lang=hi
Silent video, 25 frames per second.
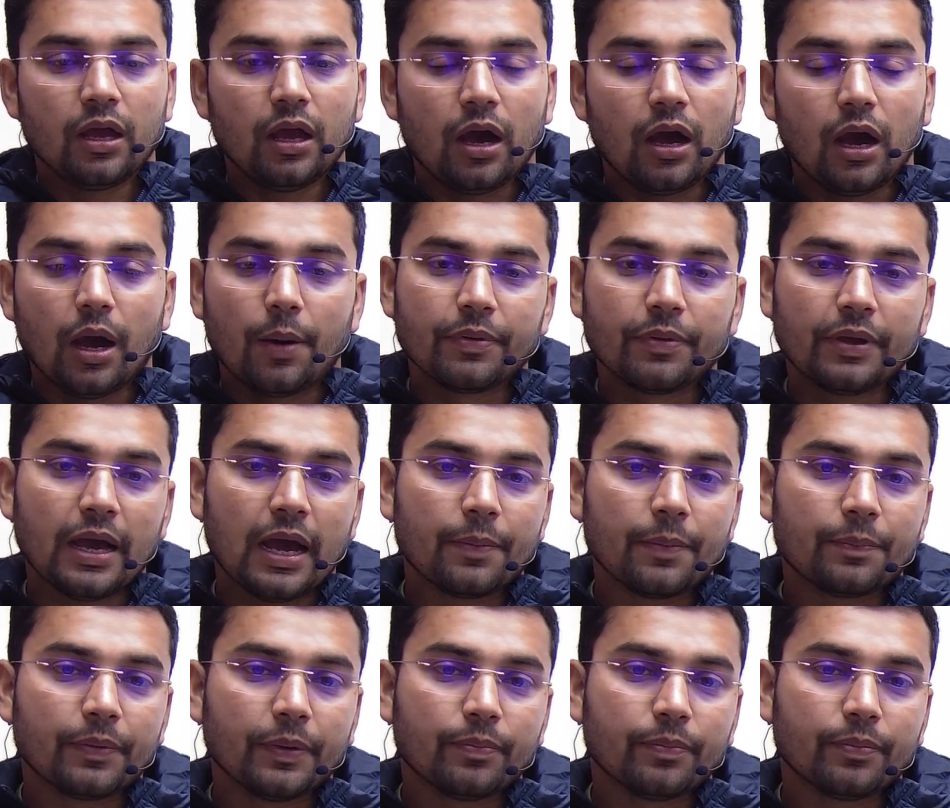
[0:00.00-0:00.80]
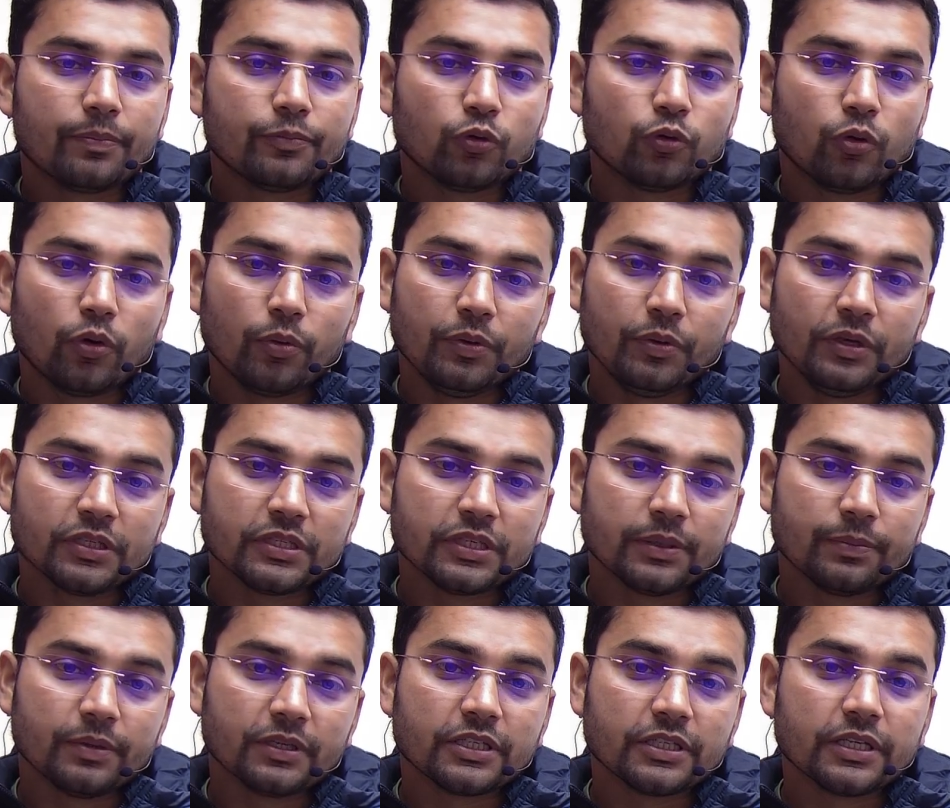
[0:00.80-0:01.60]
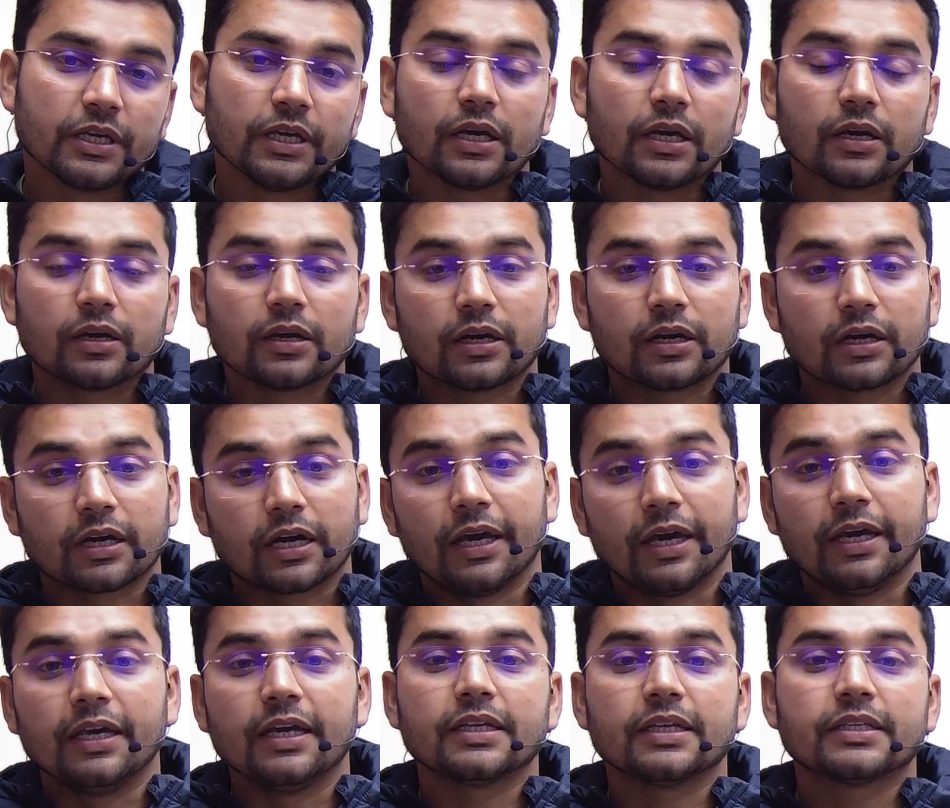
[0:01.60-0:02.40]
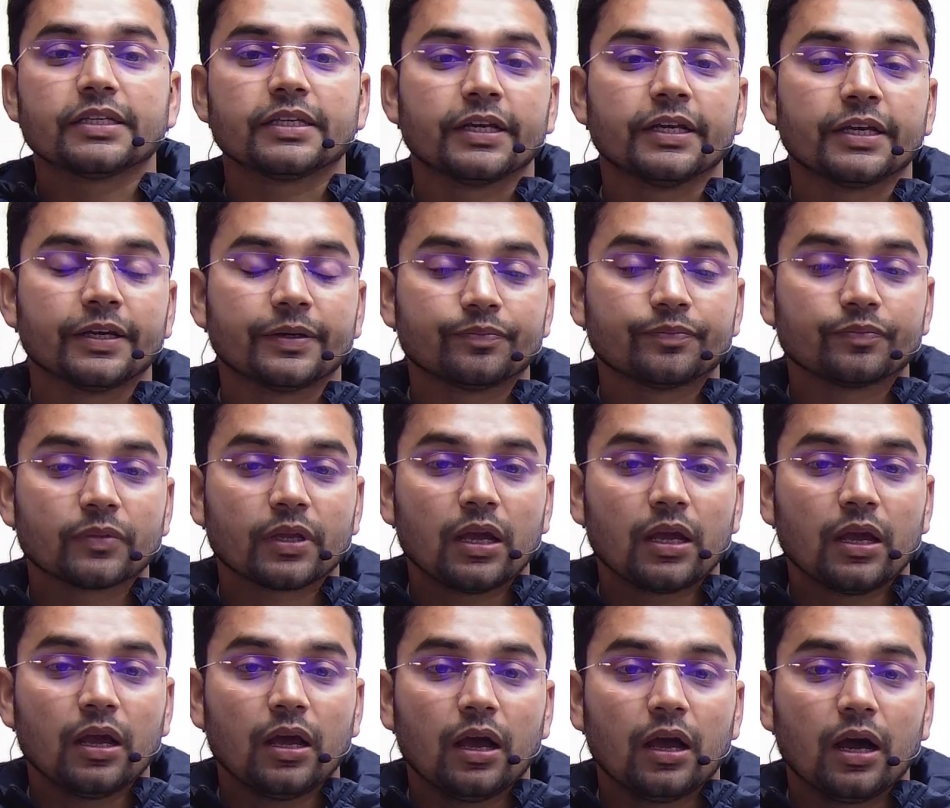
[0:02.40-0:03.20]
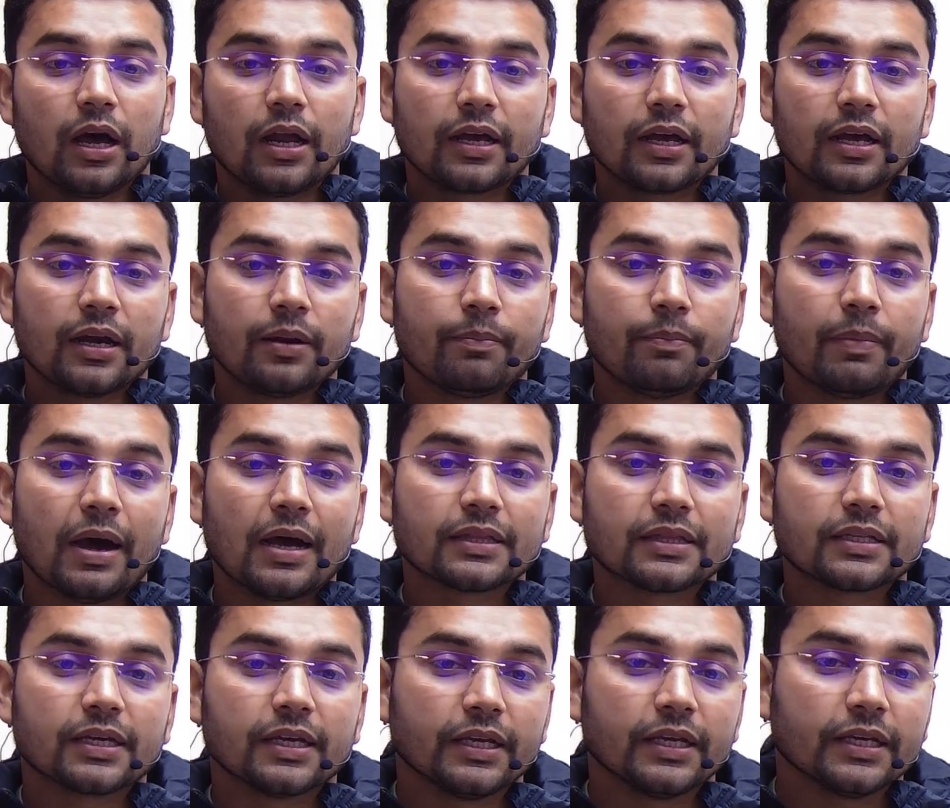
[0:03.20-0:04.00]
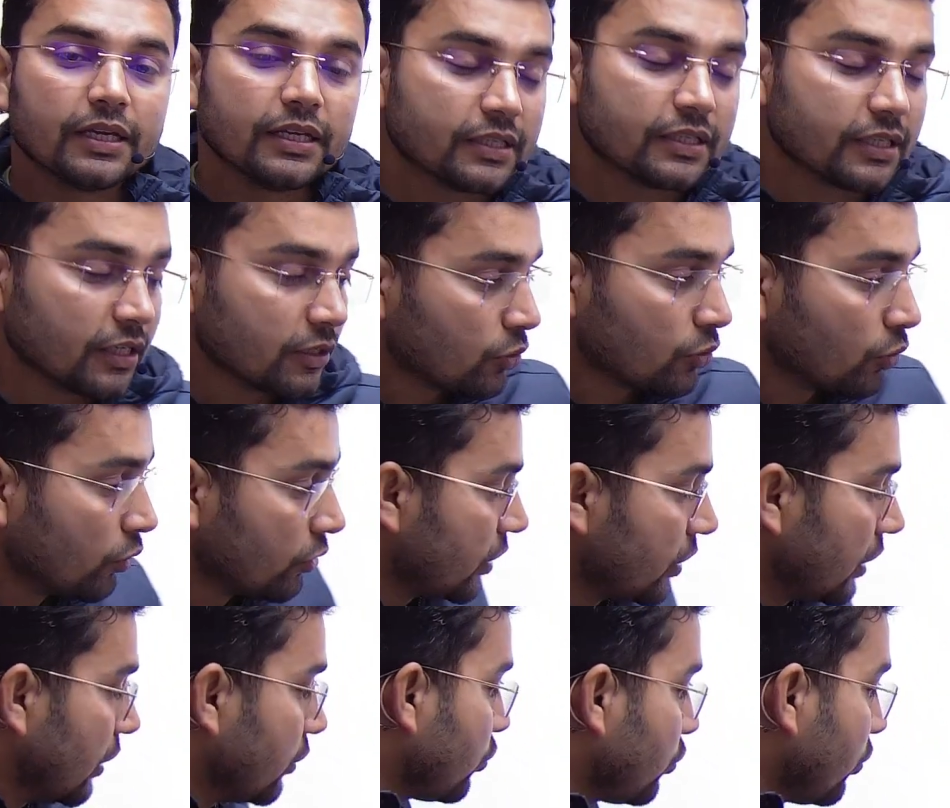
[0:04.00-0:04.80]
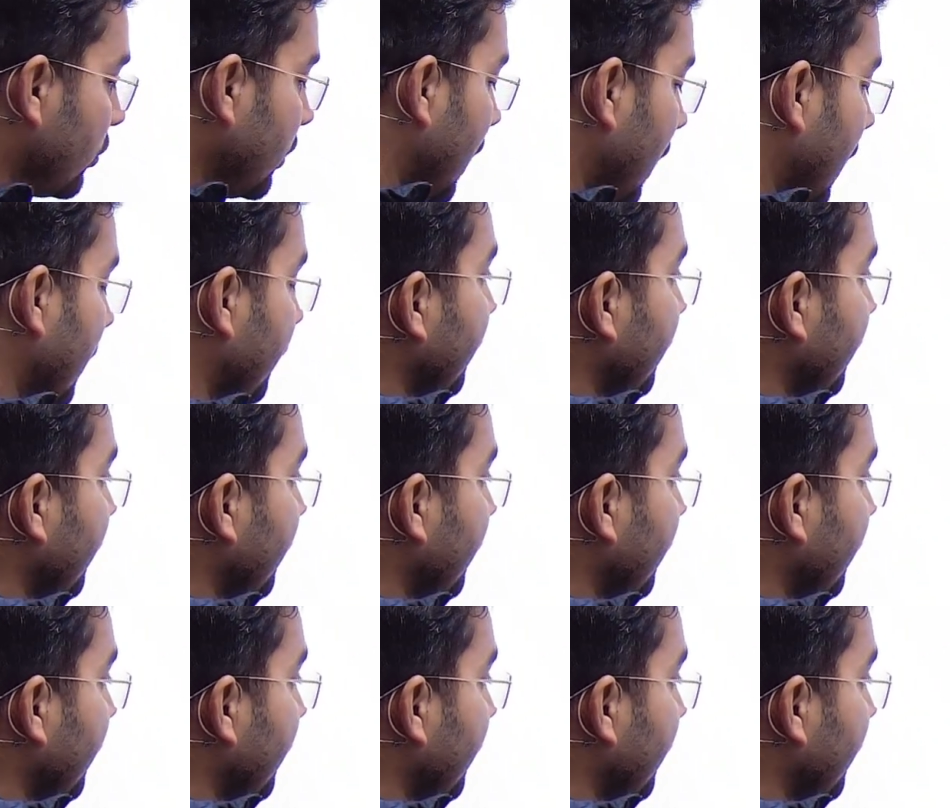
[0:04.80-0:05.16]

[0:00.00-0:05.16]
अब यहाँ पे बच्चे कई ऐसे हैं और अगर हम बात करें कि सर टोटल तो यहाँ